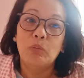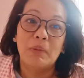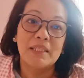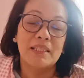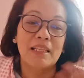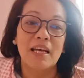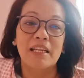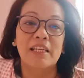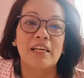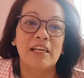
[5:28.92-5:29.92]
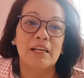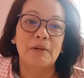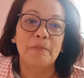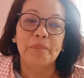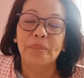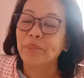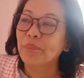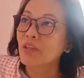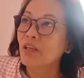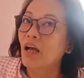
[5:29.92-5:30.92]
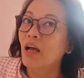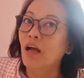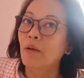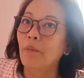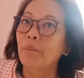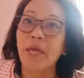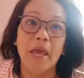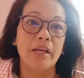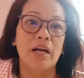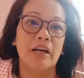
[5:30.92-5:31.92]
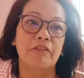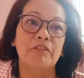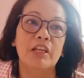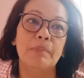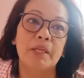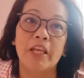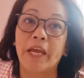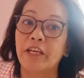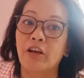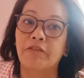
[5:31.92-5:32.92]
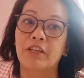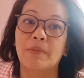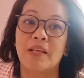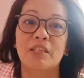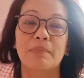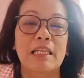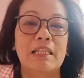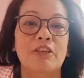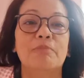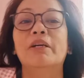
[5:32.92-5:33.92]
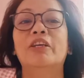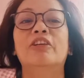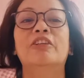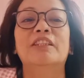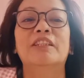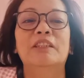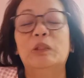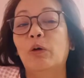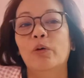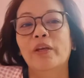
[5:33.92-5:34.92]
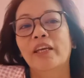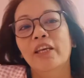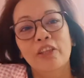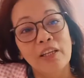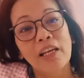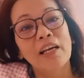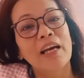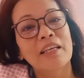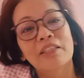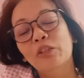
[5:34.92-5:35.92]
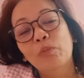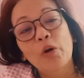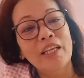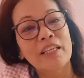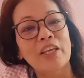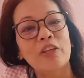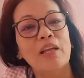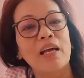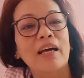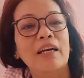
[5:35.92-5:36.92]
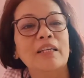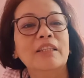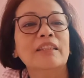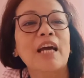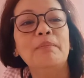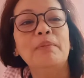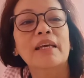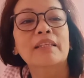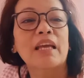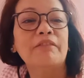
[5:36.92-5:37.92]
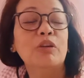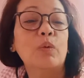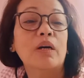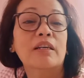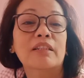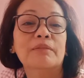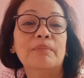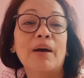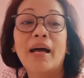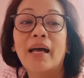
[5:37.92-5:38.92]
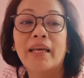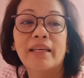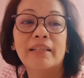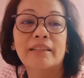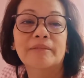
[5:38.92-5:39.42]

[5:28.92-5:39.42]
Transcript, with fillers: nagbukas na ng uh, ah, PAR, Philippine Area of Responsibility yung bagyo. So, yun lang guys. Good morning sa inyo lahat. God bless everyone. Bye.